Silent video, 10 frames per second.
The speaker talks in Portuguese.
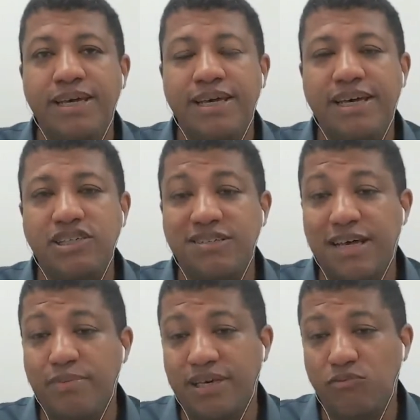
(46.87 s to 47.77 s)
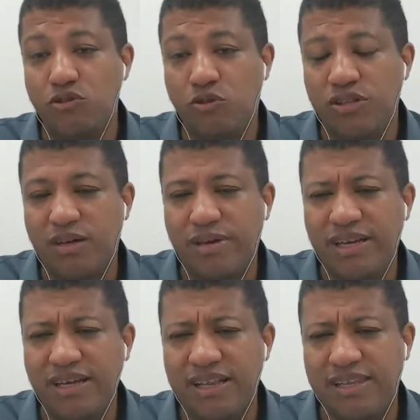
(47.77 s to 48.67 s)
E a gente sabe que mudou também
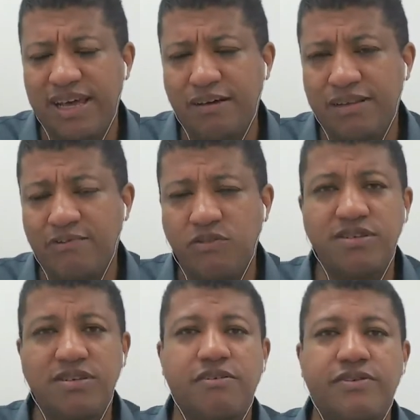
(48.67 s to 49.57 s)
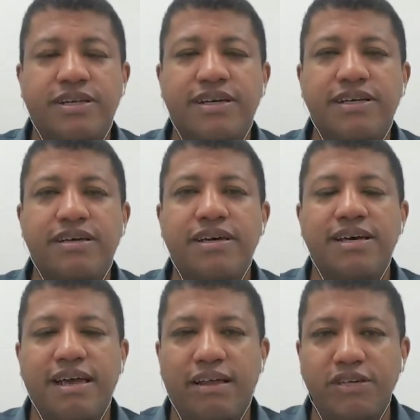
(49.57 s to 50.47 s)
na Inglaterra. Eu estava conversando com a Fernanda
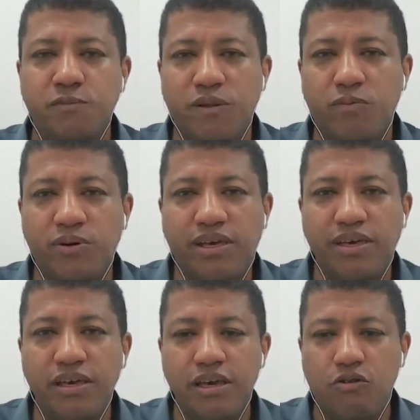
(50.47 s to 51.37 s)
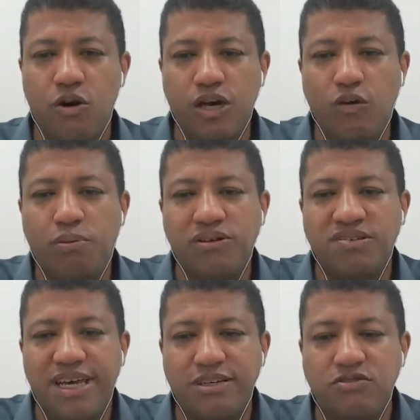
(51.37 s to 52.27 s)
e ela vai explicar um pouquinho qual que é o
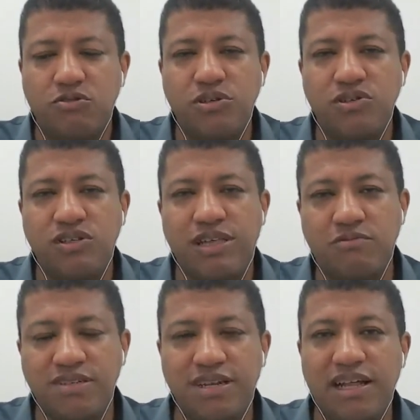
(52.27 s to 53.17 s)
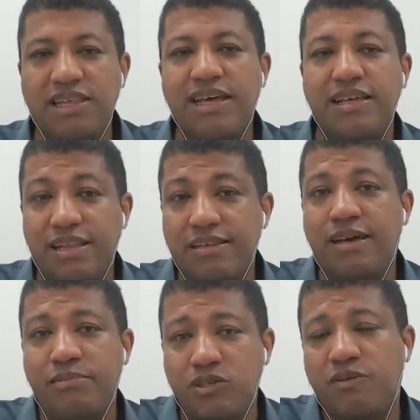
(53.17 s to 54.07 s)
processo hoje que está acontecendo na Inglaterra.
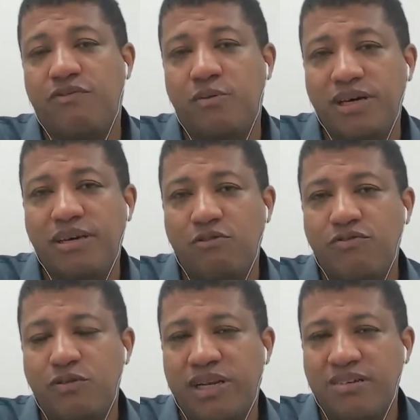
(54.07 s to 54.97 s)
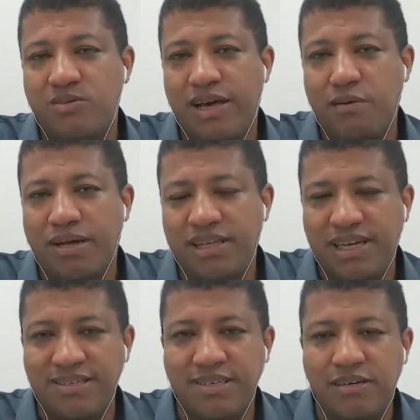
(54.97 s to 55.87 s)
Da mesma forma que houve no Brasil a
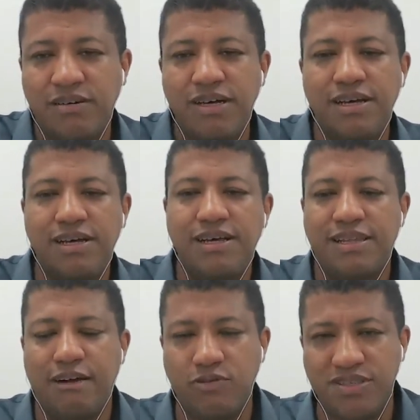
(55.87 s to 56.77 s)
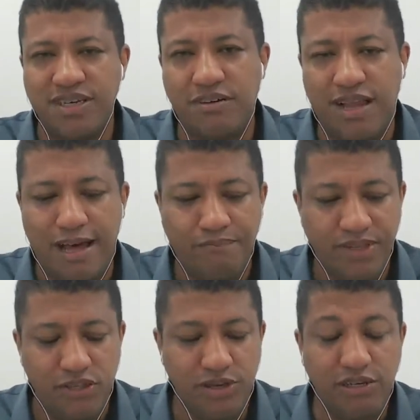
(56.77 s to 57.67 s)
repatriação, está acontecendo lá
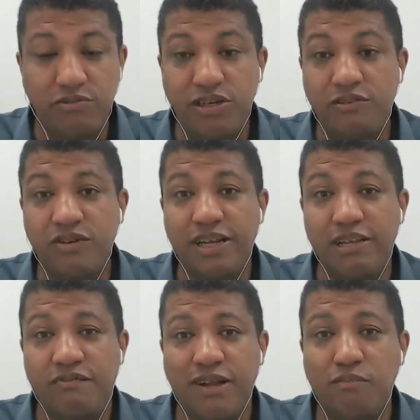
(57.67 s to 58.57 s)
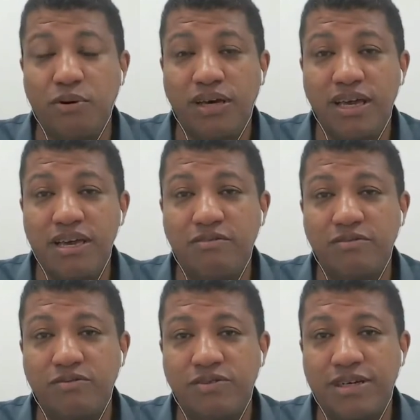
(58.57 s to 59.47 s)
no Reino Unido. Fernanda, fala um
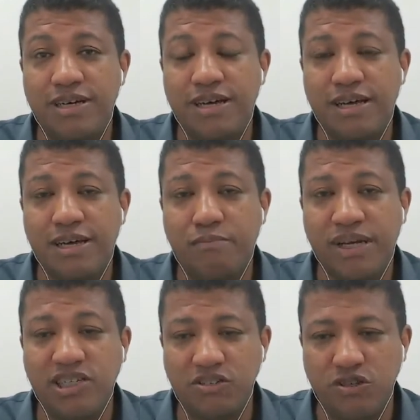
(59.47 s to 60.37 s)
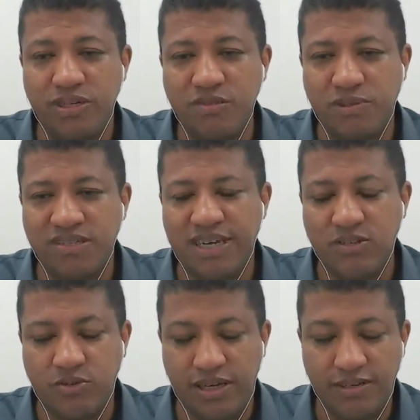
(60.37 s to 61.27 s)
pouquinho é, para a gente sobre esse
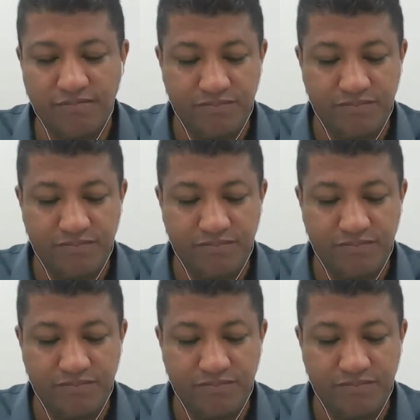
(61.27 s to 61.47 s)
processo aí.